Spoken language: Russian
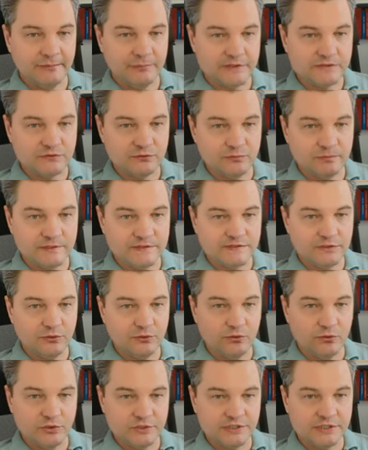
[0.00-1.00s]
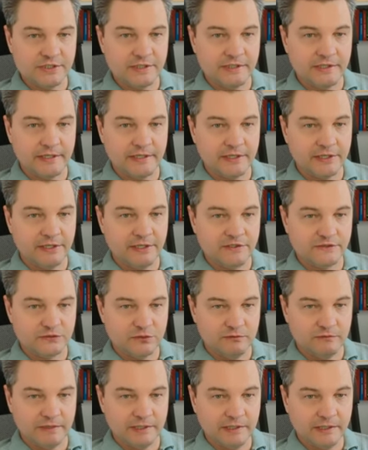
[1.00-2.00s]
преступность, очень
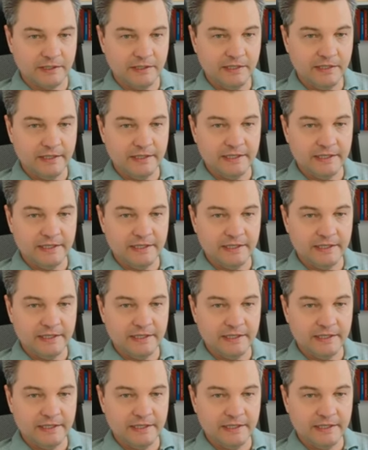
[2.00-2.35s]
организована.